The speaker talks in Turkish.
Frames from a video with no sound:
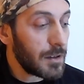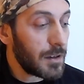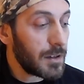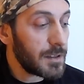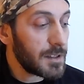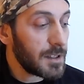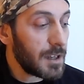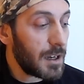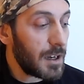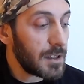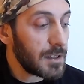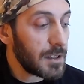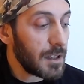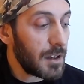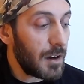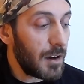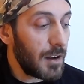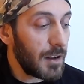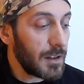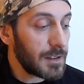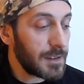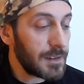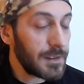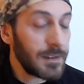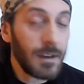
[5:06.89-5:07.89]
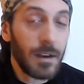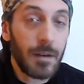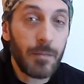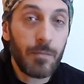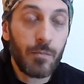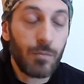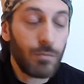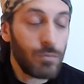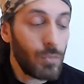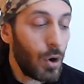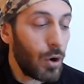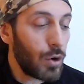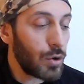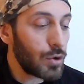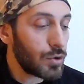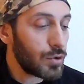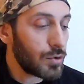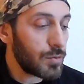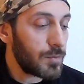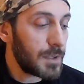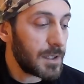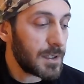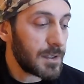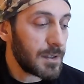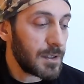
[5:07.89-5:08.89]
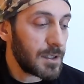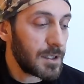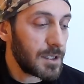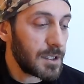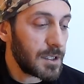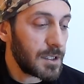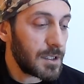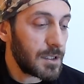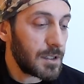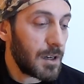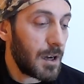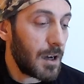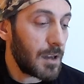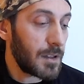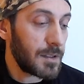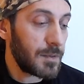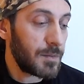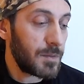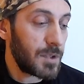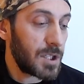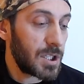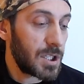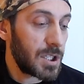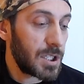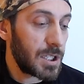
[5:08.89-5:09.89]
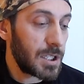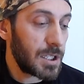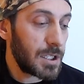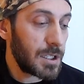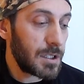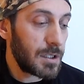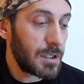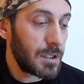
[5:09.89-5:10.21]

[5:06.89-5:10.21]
saat 6'da mor mesajını atmış.